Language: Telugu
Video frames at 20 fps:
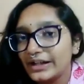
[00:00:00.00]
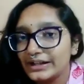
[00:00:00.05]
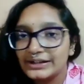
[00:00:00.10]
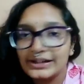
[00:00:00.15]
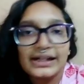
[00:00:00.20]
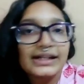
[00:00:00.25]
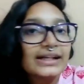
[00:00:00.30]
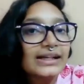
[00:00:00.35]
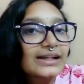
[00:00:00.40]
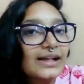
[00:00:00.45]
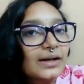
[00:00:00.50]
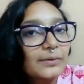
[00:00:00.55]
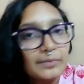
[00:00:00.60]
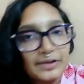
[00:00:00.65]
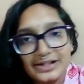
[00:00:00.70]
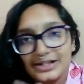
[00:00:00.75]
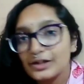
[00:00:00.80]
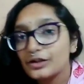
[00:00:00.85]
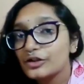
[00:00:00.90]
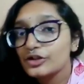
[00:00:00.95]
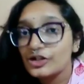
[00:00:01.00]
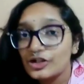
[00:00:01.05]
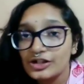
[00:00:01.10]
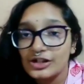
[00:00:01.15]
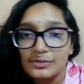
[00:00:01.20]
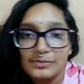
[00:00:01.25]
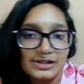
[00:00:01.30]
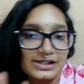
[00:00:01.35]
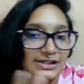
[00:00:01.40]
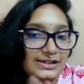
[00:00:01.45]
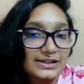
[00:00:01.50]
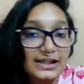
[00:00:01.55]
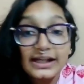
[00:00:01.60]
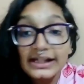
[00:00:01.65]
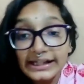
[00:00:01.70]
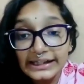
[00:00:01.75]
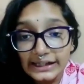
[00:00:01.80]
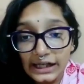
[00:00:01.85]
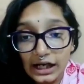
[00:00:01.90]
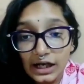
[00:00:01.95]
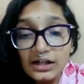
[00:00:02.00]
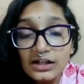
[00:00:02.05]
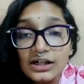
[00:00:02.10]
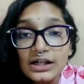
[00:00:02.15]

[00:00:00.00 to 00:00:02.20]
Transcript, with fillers: ఫ్యాట్ తగ్గినా మసలు వచ్చినా మసలు తగ్గినా